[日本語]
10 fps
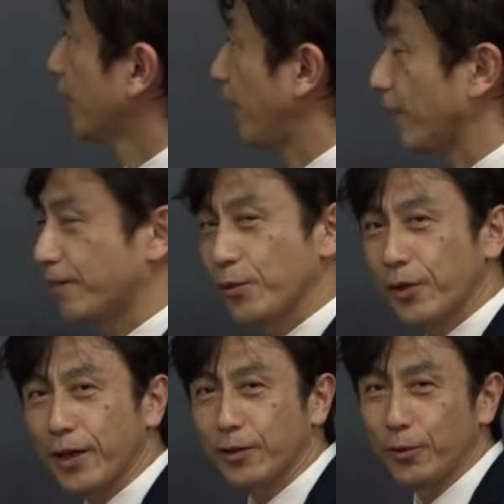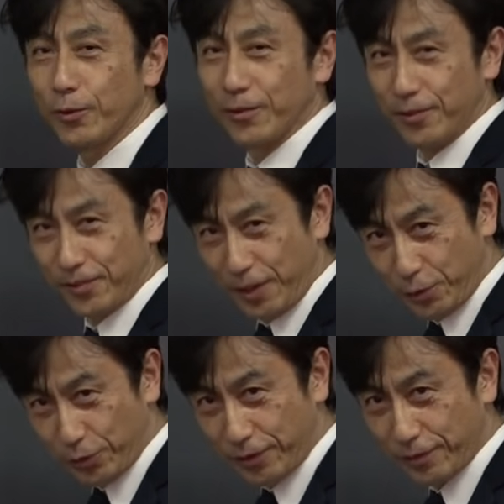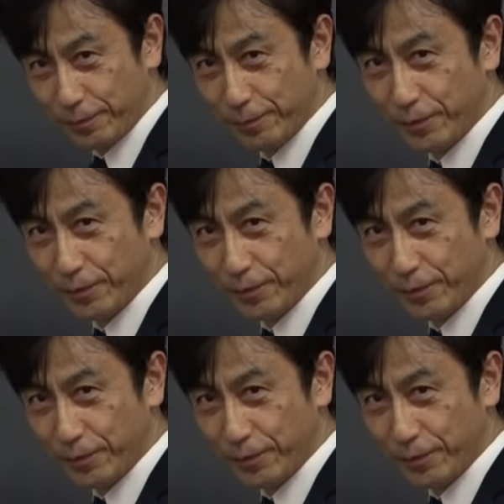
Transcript: 活用形と接続です。